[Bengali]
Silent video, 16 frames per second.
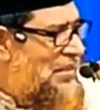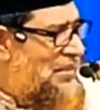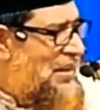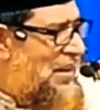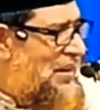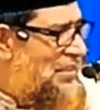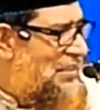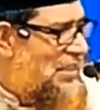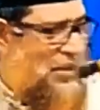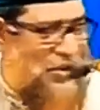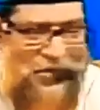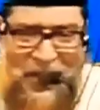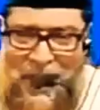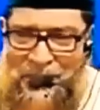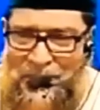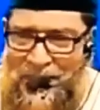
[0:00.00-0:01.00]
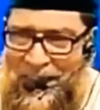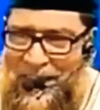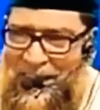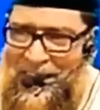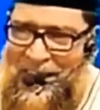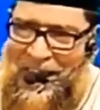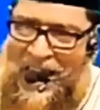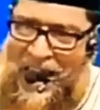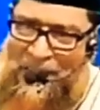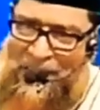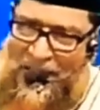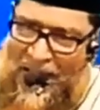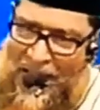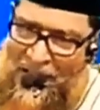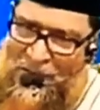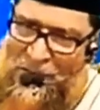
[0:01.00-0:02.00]
যে আসের খামরা
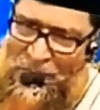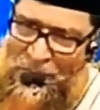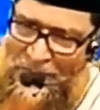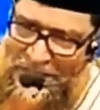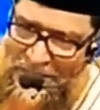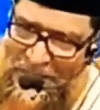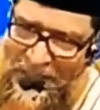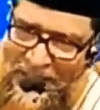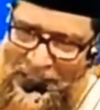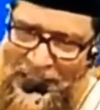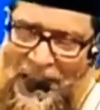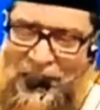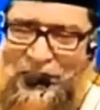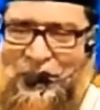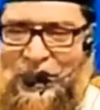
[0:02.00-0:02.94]
আমি আঙ্গুর চিপা তার